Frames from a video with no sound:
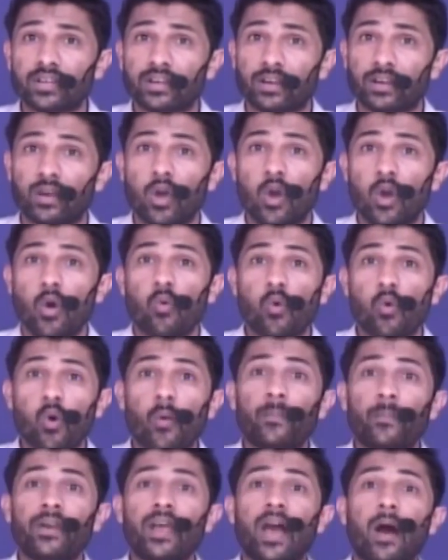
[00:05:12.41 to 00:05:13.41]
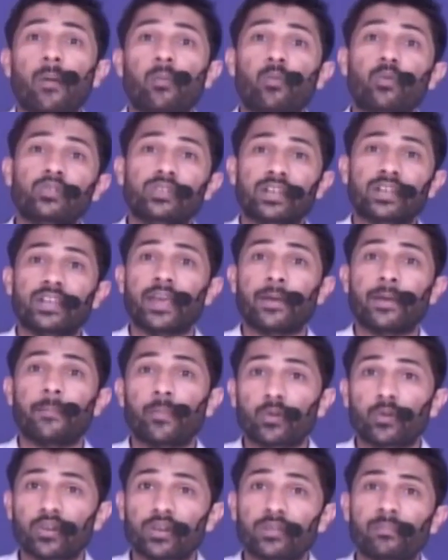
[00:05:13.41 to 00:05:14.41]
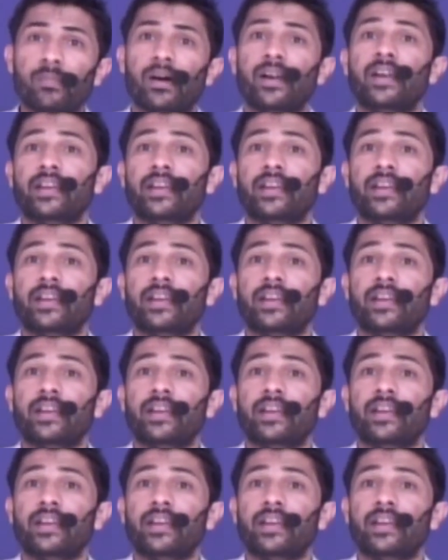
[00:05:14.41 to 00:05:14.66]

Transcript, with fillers: वो अपने आप को ज़्यादा इंपॉर्टेंट मानेगी